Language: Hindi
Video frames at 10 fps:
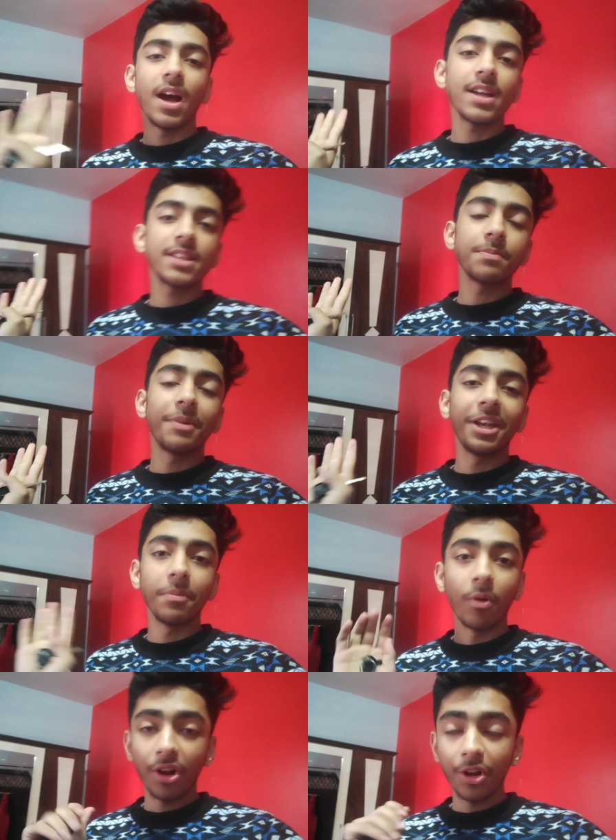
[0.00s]
गाइस मैंने
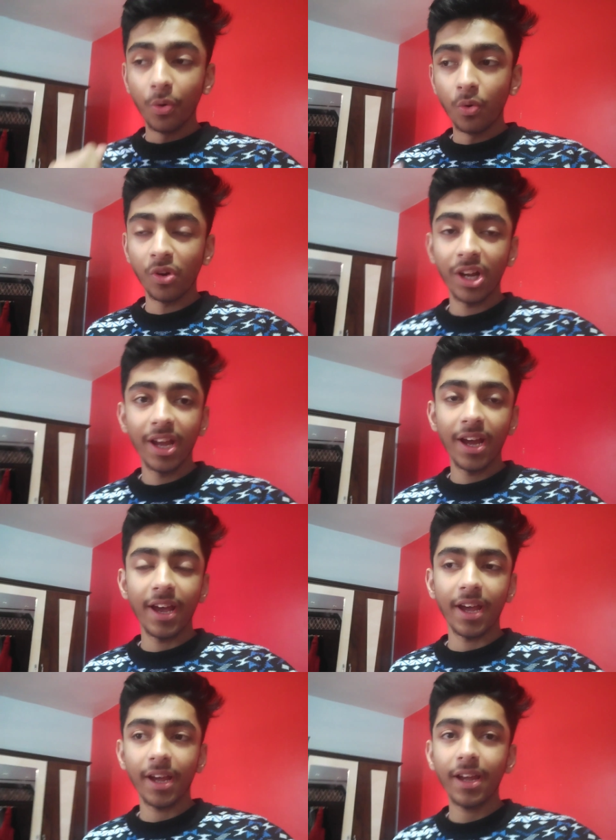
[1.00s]
मॉडल ढूंढ लिया
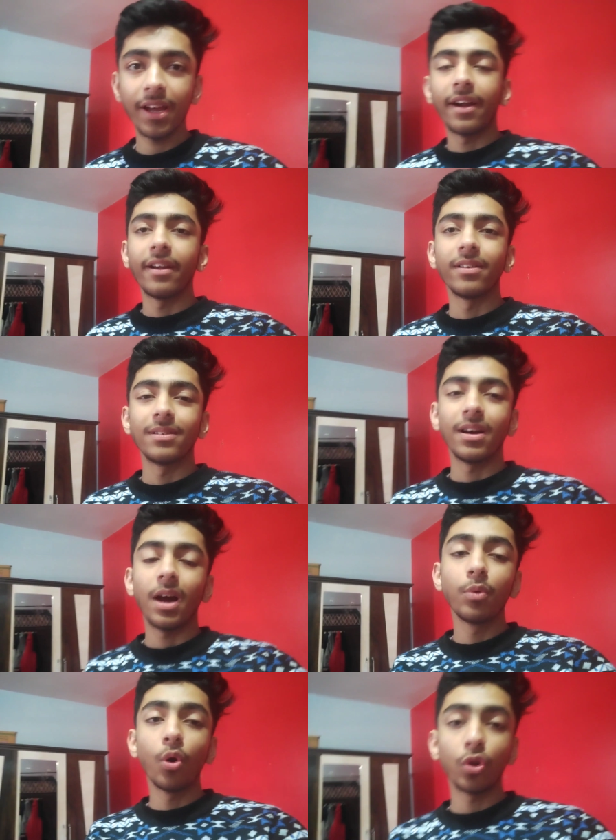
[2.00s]
है एंड uh,
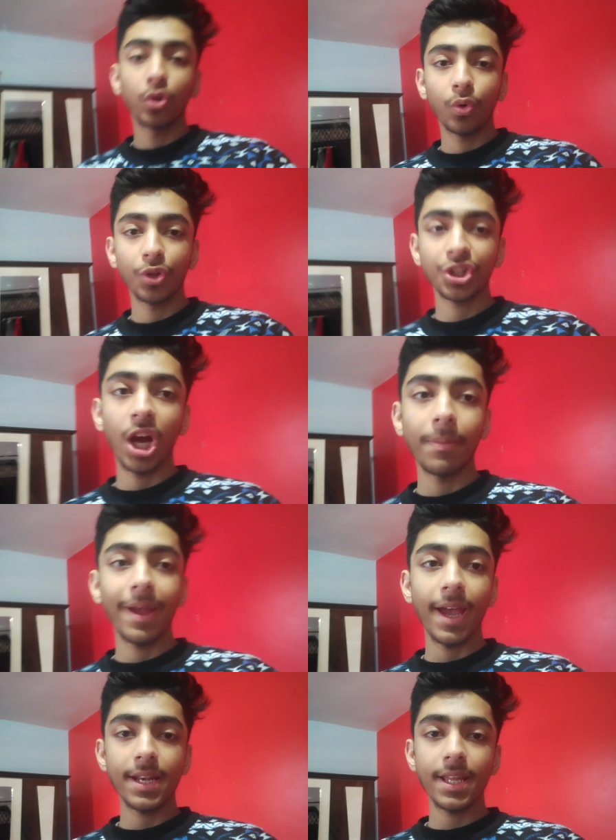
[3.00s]
अब हो तो कुछ काम
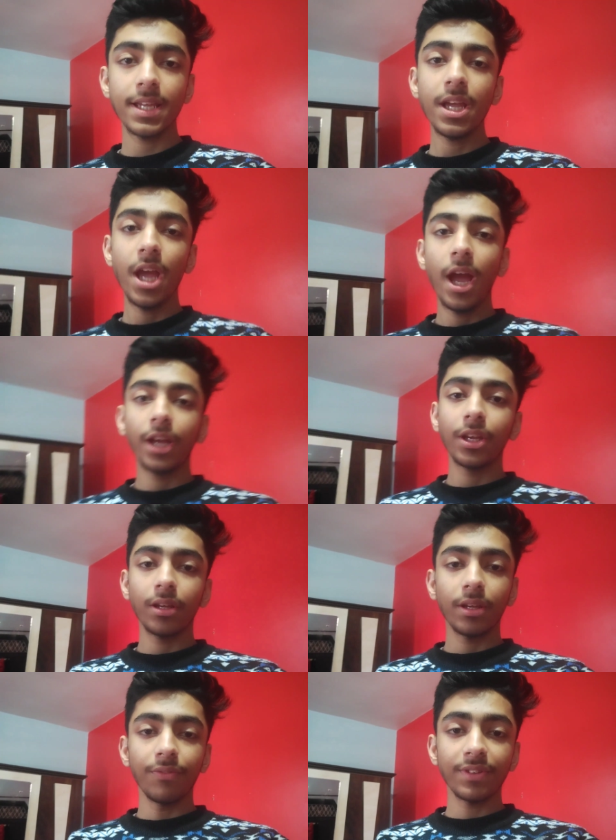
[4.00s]
है नहीं
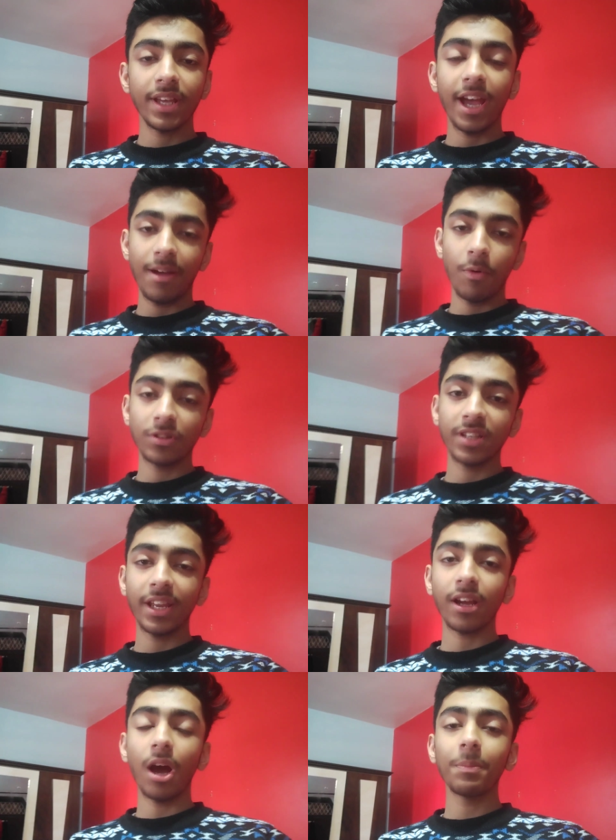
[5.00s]
वैसे है बहुत
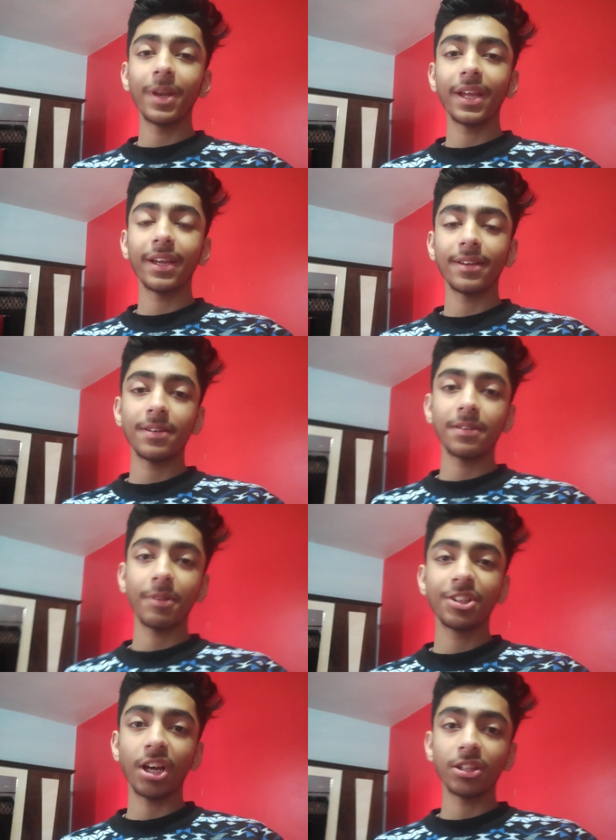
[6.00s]
सारे काम लेकिन
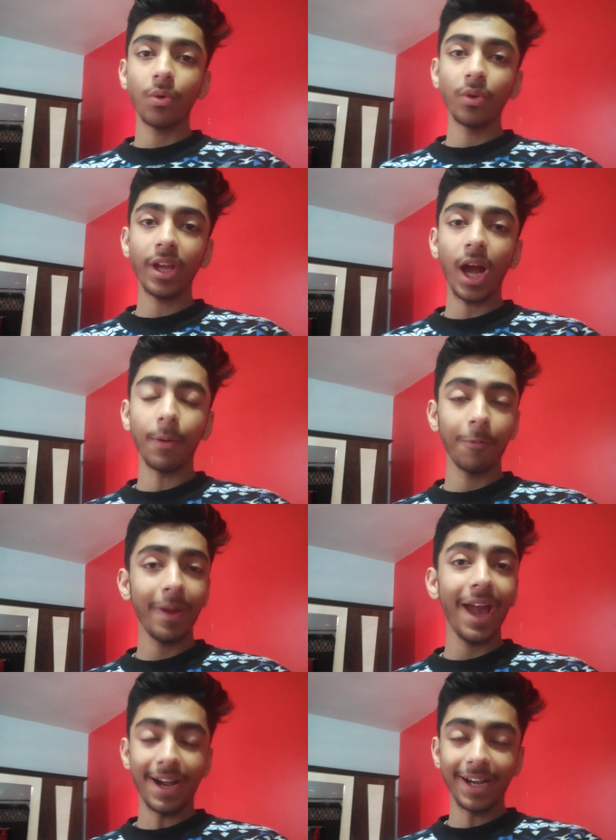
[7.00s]
मैं चाहता हूँ कि अभी
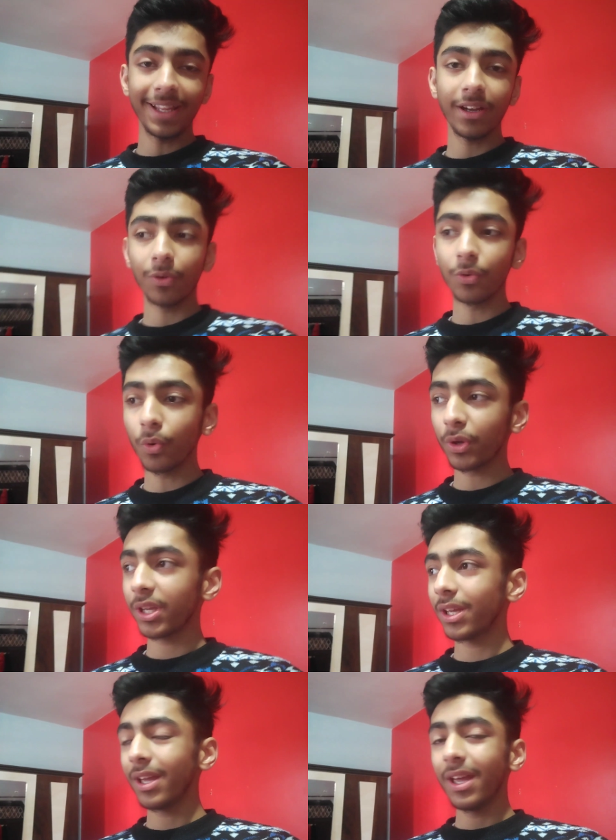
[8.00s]
मैं एडिटिंग करूँ
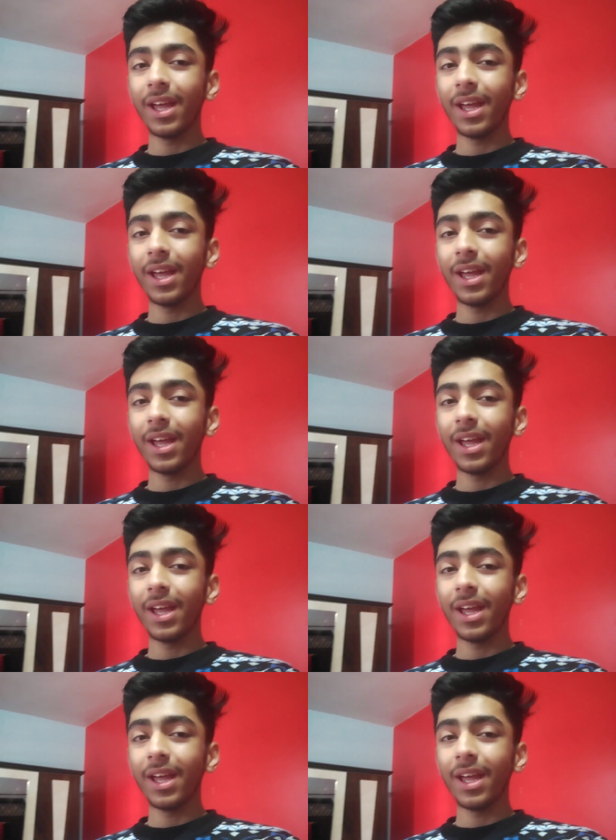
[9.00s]
क्योंकि